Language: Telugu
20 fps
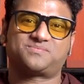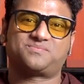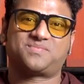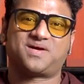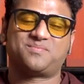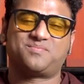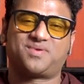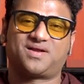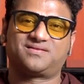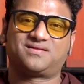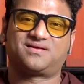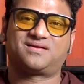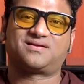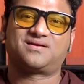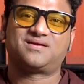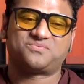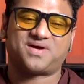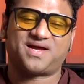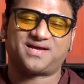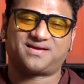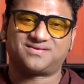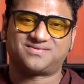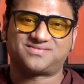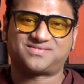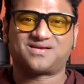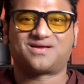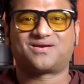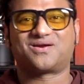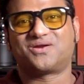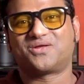my brother, icon
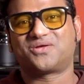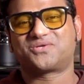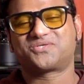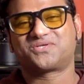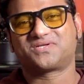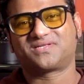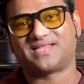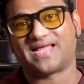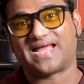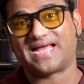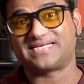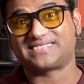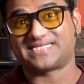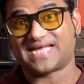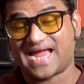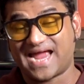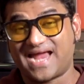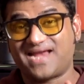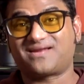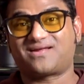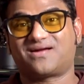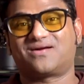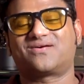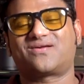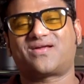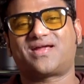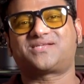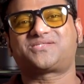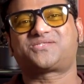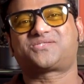star Allerjun, thanks and
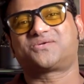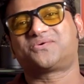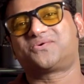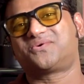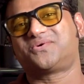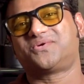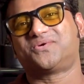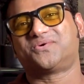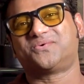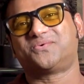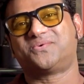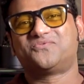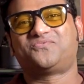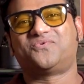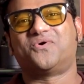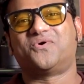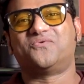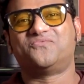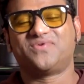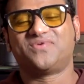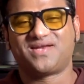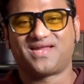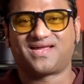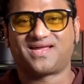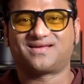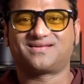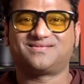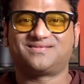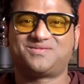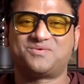congrats to you for
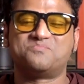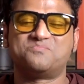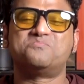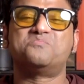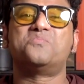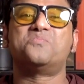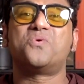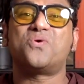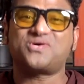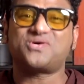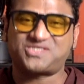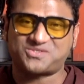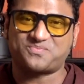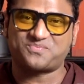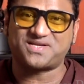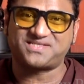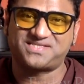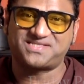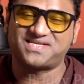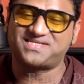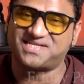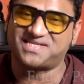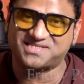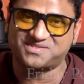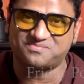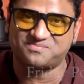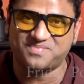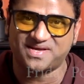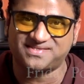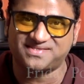winning the most
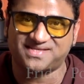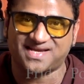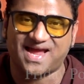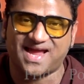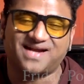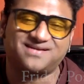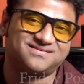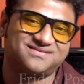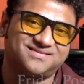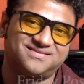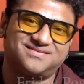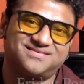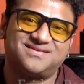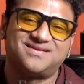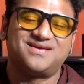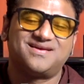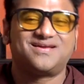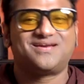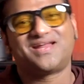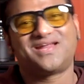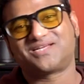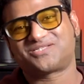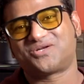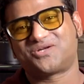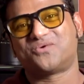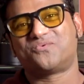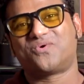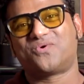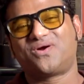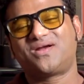prestigious Best Actor
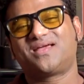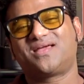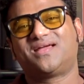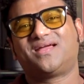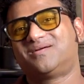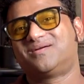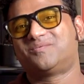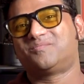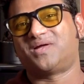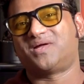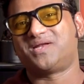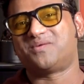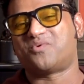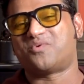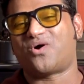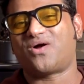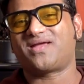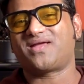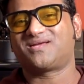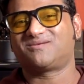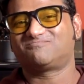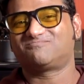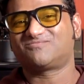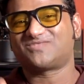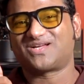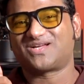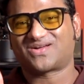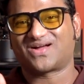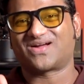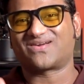National Award. బన్నీ బాయ్
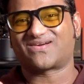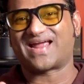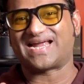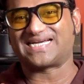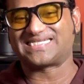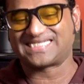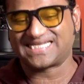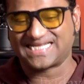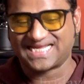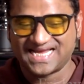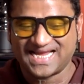కంగ్రాట్స్